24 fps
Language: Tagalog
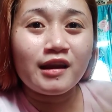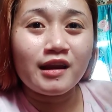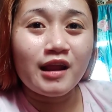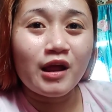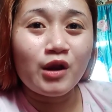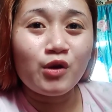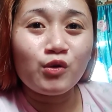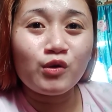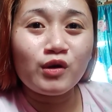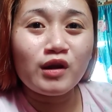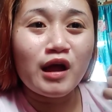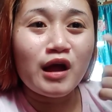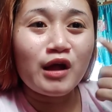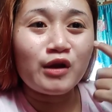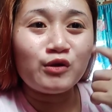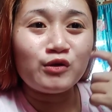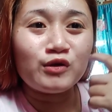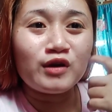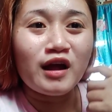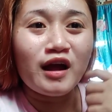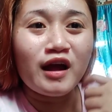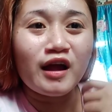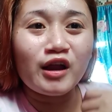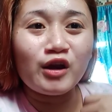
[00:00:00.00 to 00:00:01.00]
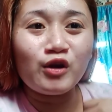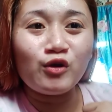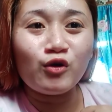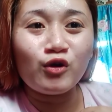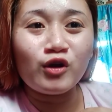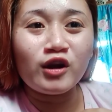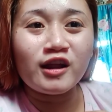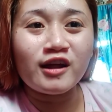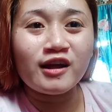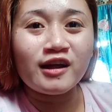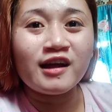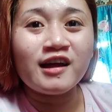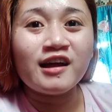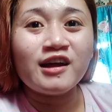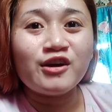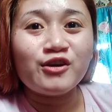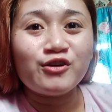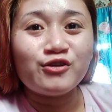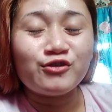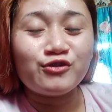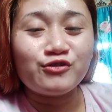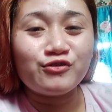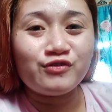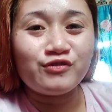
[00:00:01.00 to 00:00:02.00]
lalong-lalo na kay Lola
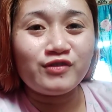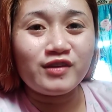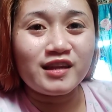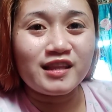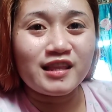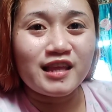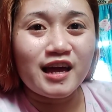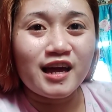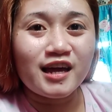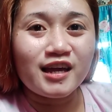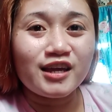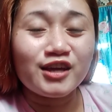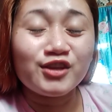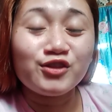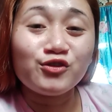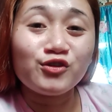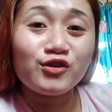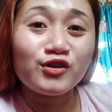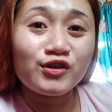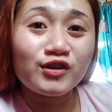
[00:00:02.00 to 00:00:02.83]
Rufina ay ito,